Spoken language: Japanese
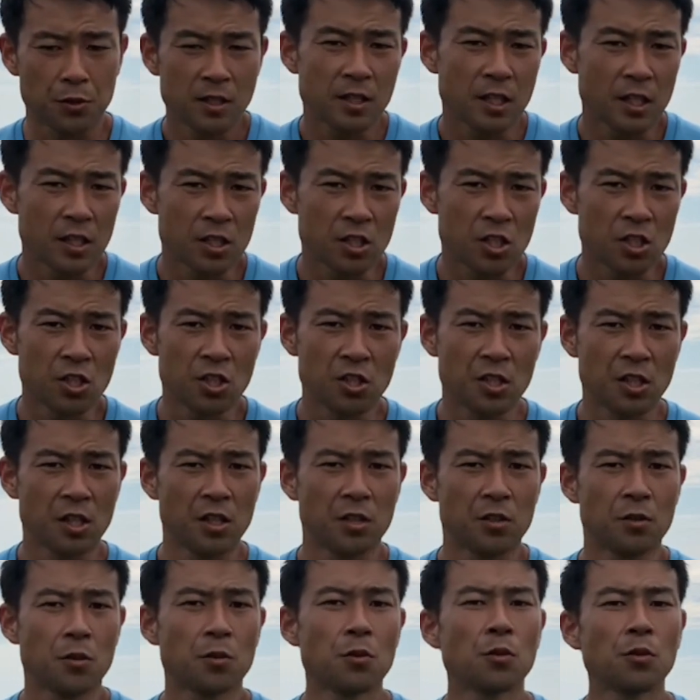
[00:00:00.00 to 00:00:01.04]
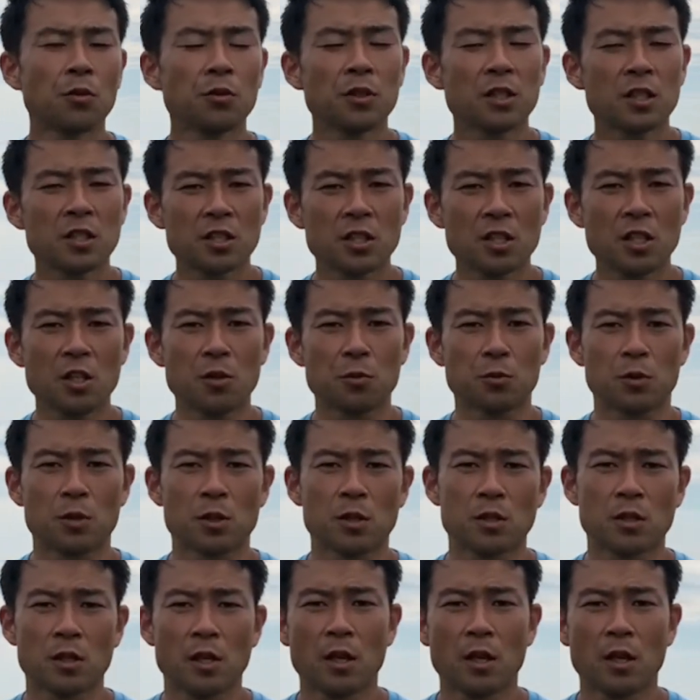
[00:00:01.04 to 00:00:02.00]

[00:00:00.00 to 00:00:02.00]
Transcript: 接地していく。こんなスキルもです